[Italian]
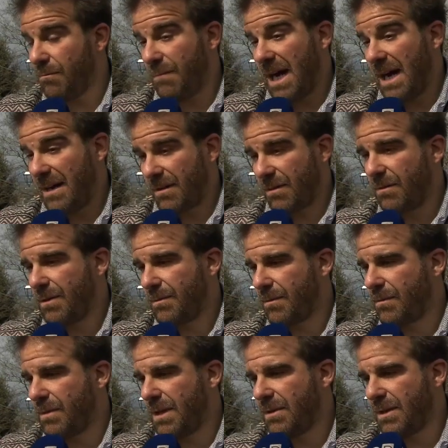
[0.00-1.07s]
ma que
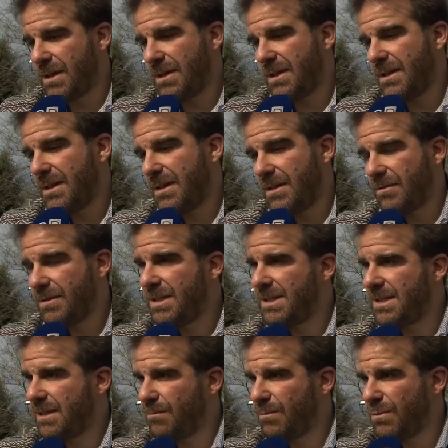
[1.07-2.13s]
quello che le
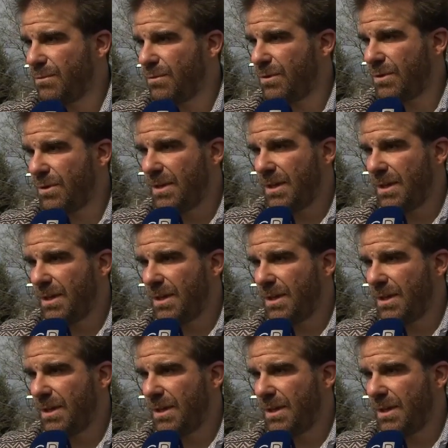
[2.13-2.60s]
notizie che appunto